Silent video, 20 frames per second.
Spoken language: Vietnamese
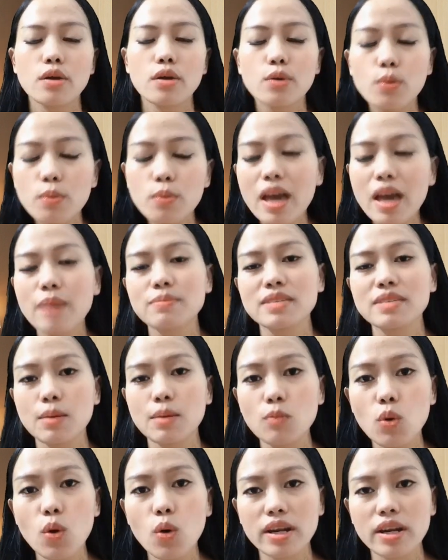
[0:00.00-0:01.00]
đúng là em
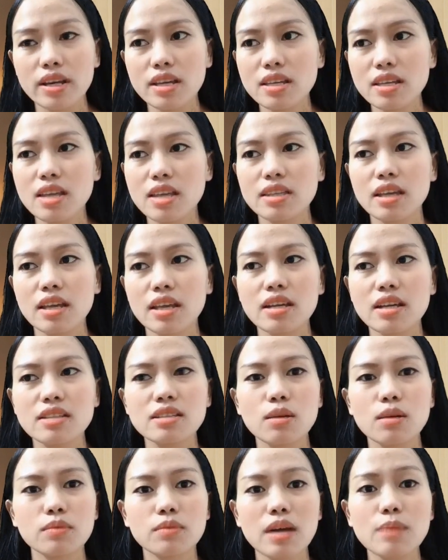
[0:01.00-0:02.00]
sẽ buồn khi nhìn thấy những cái
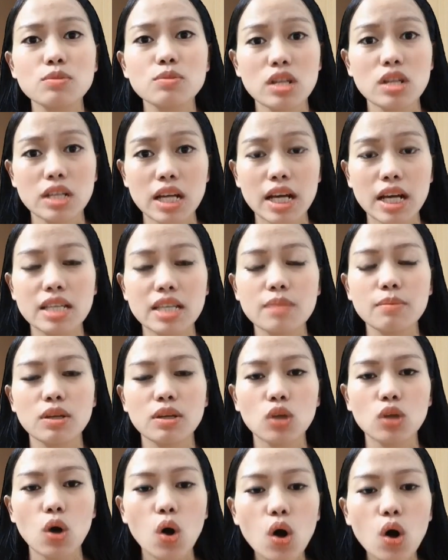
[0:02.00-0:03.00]
dòng caption đấy nhưng
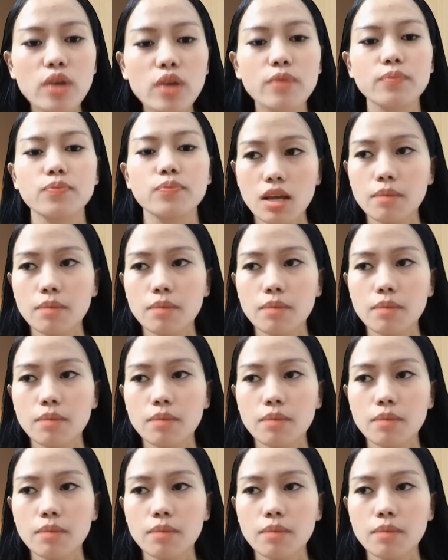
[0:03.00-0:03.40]
mà thôi